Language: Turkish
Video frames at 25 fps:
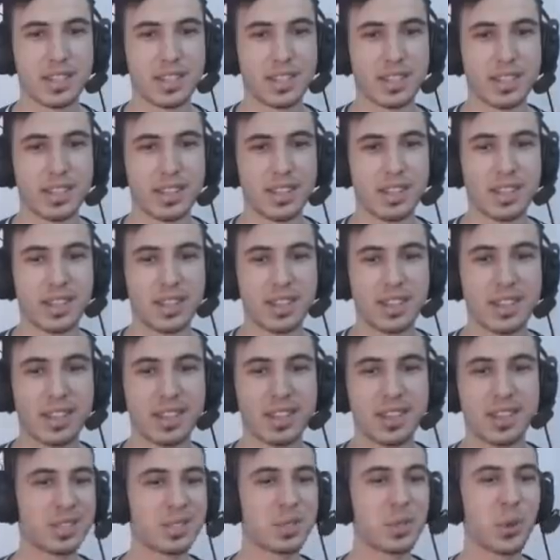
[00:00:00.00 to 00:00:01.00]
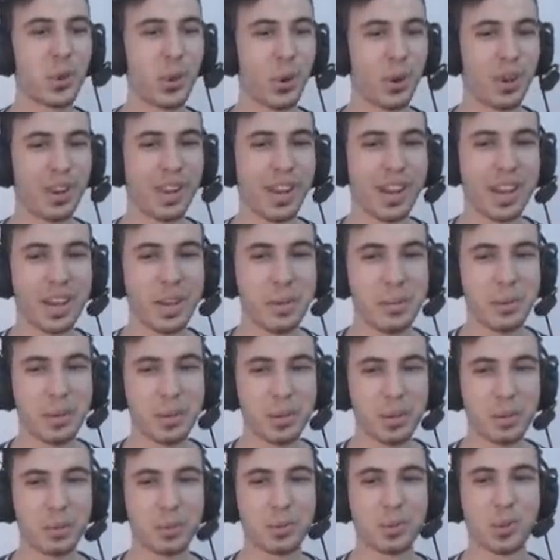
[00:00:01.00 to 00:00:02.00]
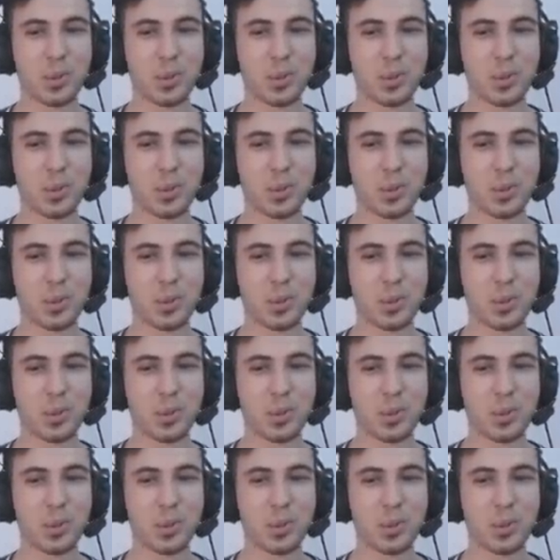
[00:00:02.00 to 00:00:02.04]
etiket at. Reis troll ya. Yemin